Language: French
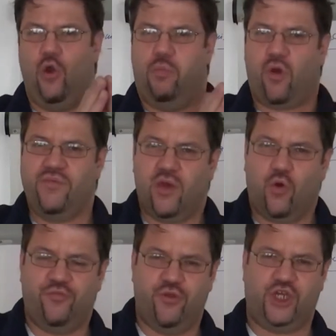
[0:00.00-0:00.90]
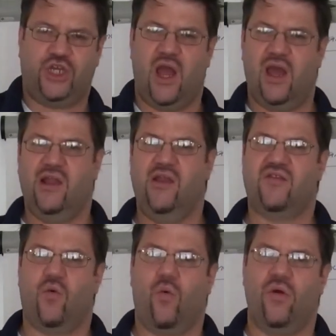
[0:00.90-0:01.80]
le premier groupe de chiens, ils
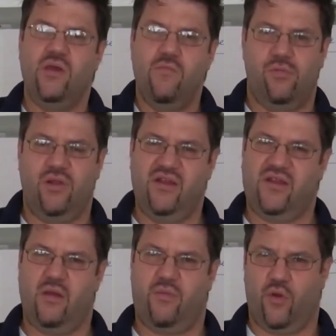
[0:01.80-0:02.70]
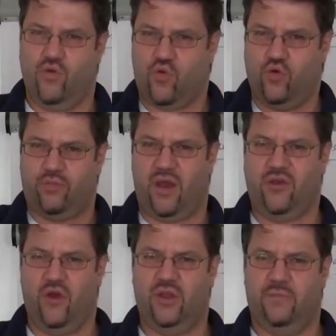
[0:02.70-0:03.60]
les ont immobilisés pendant une courte
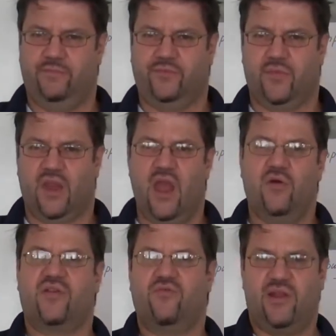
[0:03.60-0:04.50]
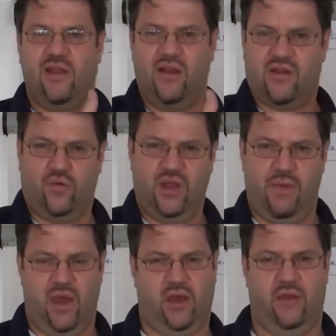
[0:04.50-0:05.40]
période et ensuite, ils les ont
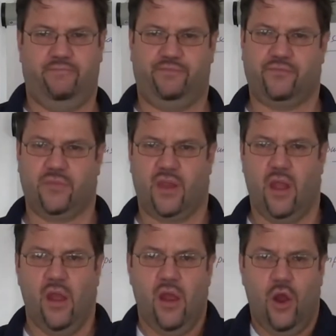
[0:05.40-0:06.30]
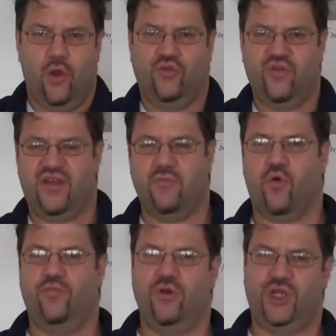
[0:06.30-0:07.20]
libérés. Le deuxième
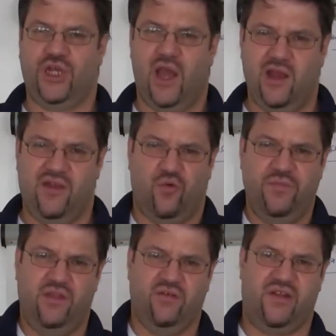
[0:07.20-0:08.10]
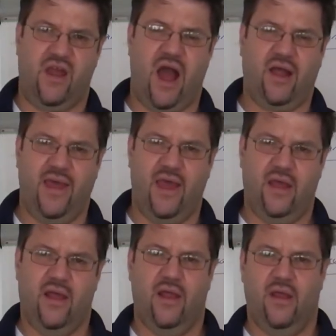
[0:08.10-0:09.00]
groupe de chiens, ils les ont mis dans ces harnais,